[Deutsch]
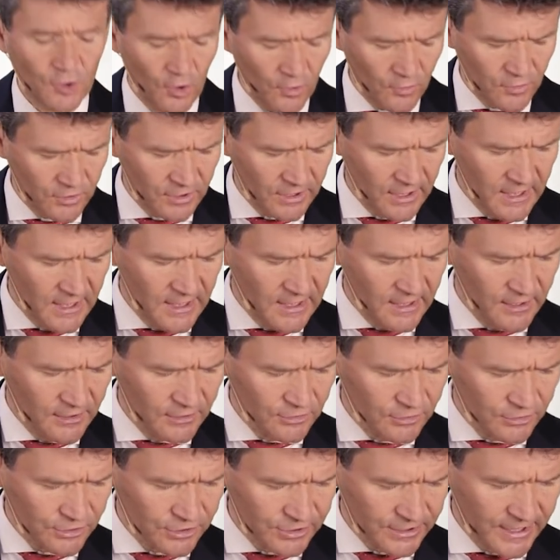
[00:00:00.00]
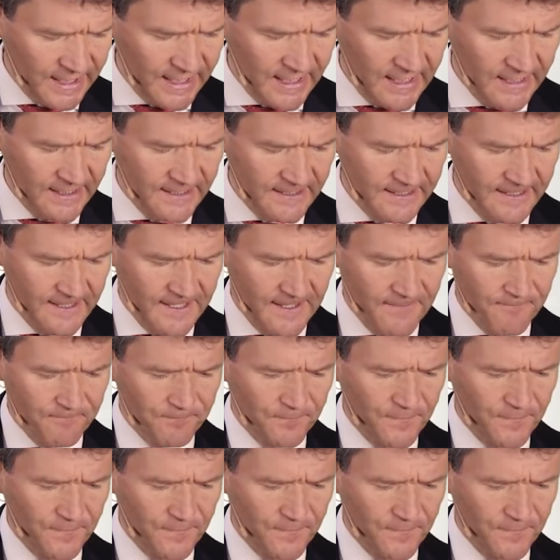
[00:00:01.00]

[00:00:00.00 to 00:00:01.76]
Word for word: noch stehlen.